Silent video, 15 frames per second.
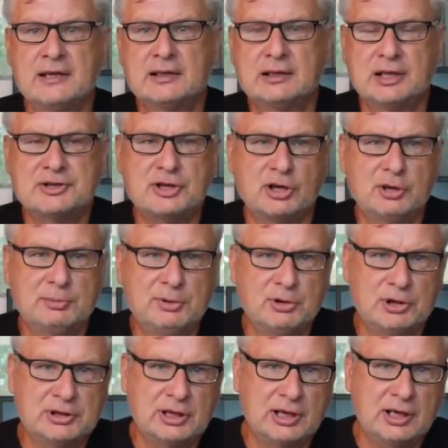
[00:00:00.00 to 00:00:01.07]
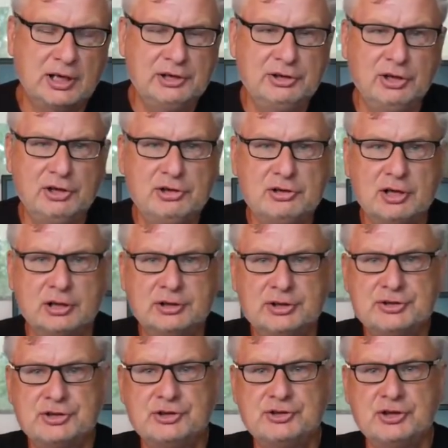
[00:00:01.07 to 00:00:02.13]
dlaczego była taka, nie inna
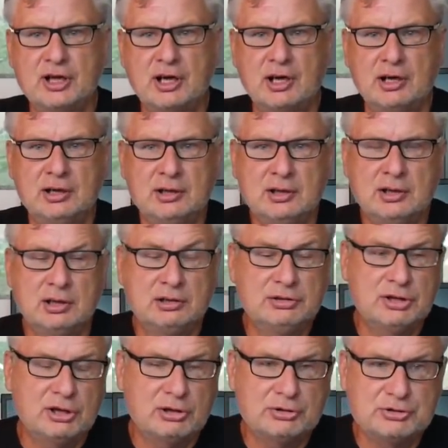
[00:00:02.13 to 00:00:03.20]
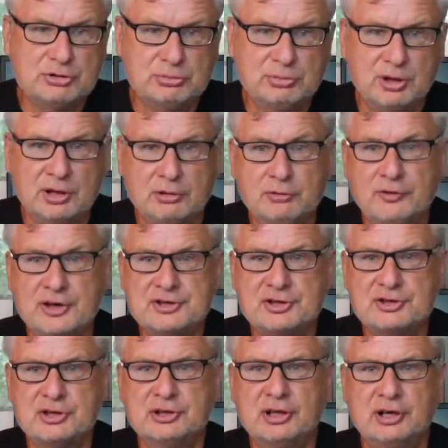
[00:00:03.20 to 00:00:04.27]
decyzja. Nie rozumie, uważa,
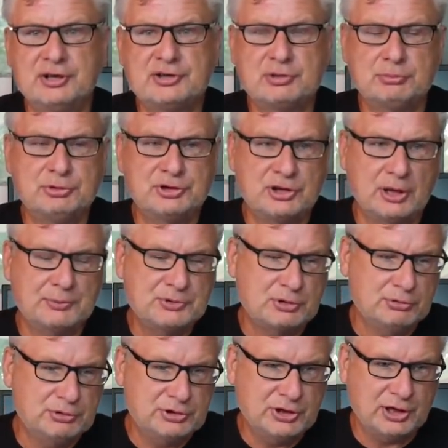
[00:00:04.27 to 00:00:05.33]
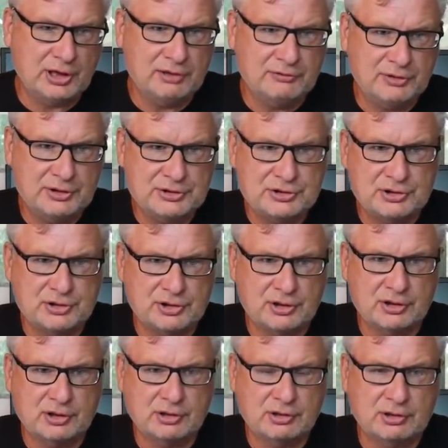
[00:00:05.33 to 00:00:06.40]
że należy mu się absolutnie rewanż. E,
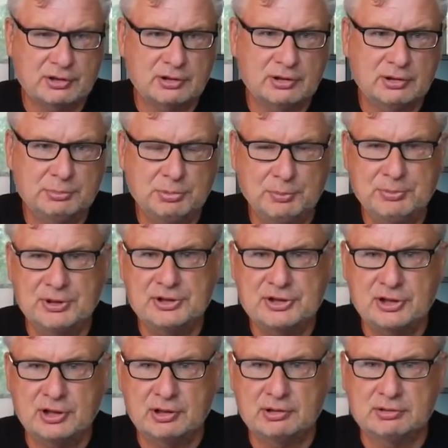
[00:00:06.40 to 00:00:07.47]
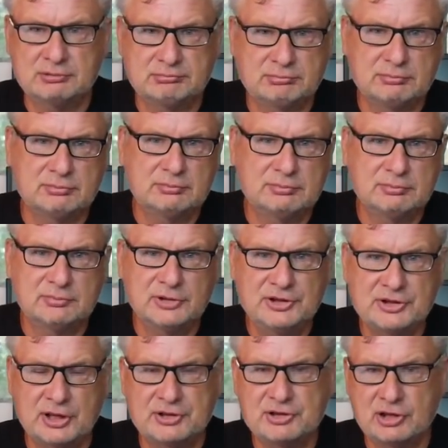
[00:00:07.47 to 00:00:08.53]
e, po pierwsze, mm,
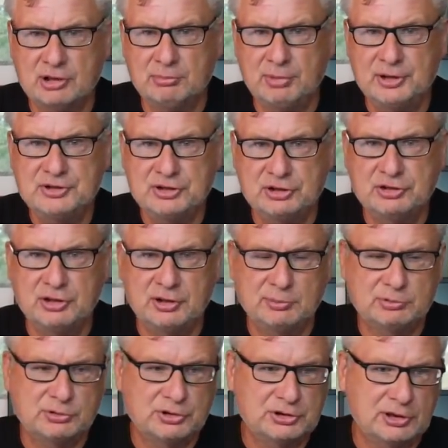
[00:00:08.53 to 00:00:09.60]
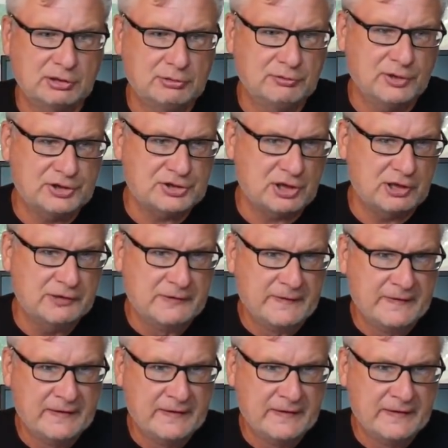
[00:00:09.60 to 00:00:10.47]
Izak Cilemba jest jedynym, który tak uważa.